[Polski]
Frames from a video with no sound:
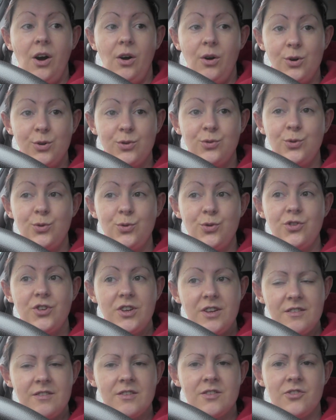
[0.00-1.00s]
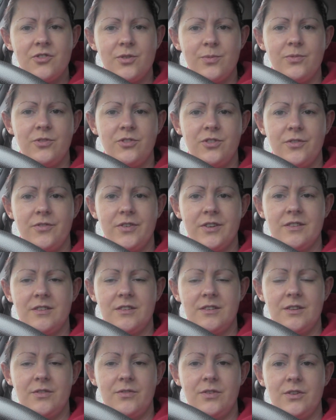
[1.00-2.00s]
Otóż jest czym się
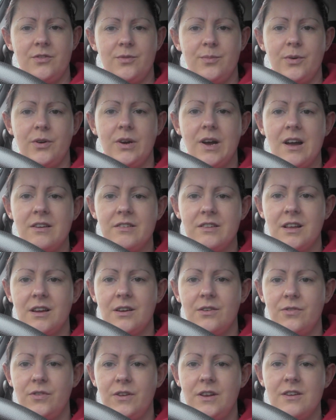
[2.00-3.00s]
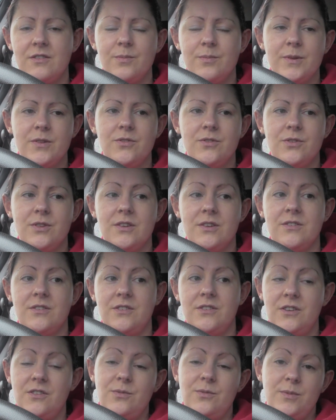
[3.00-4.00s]
fascynować, bo każda chwila spędzona z
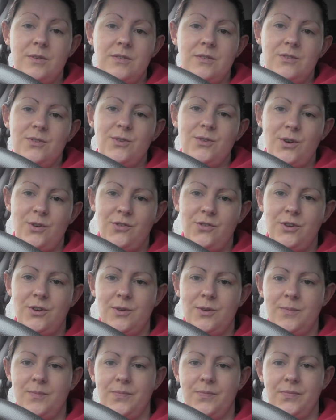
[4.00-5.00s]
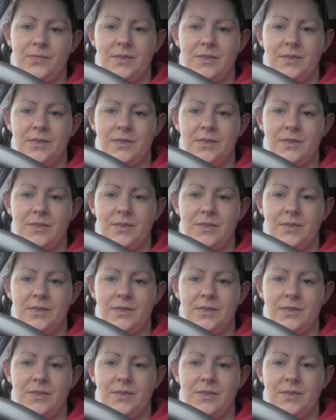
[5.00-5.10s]
dziećmi, z rodziną